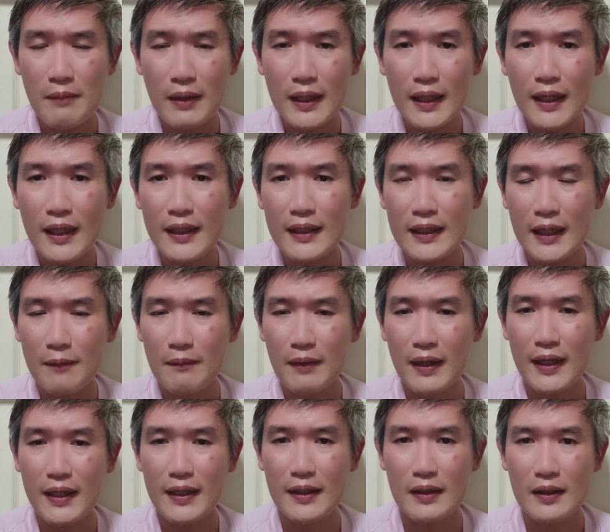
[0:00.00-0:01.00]
มันเลยทำ
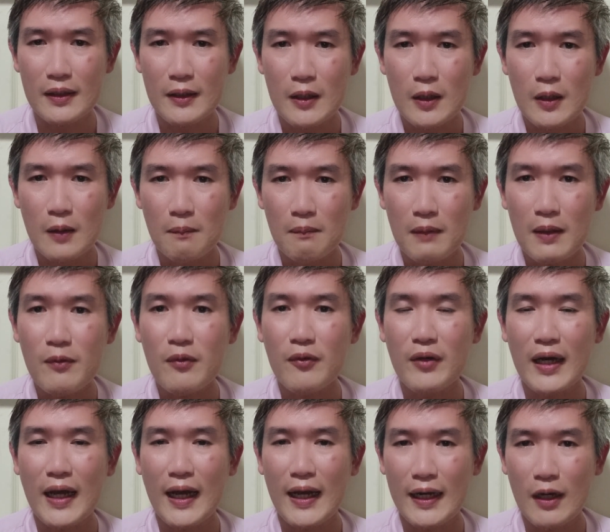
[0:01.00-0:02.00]
ให้ไม่มี
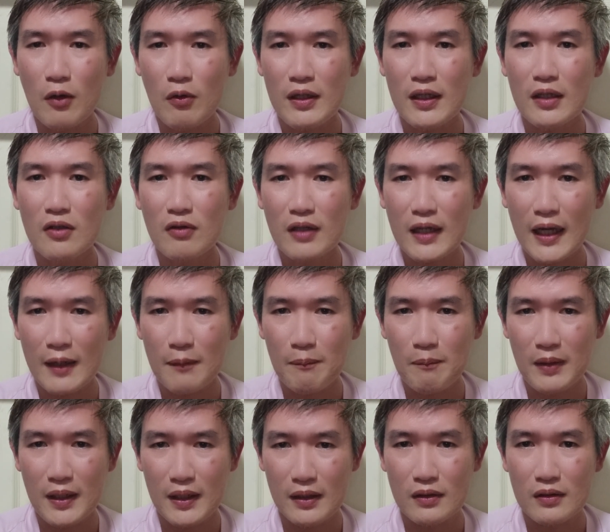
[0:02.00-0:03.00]
เวลาแล้วเฮียต้องการ
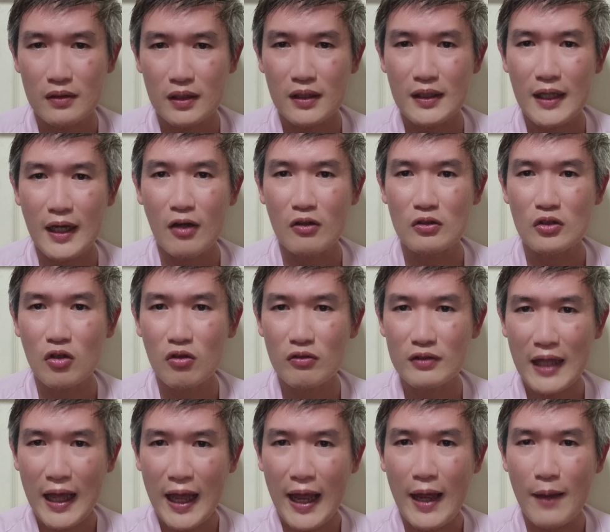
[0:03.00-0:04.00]
เปลี่ยนทิศทางช่อง
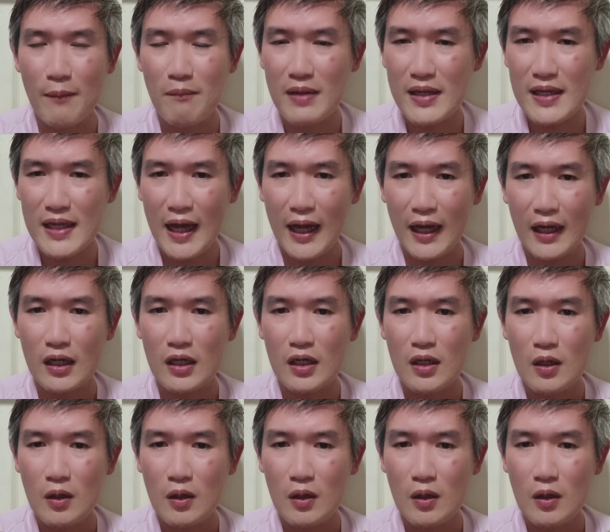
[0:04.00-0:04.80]
แต่ไม่อยาก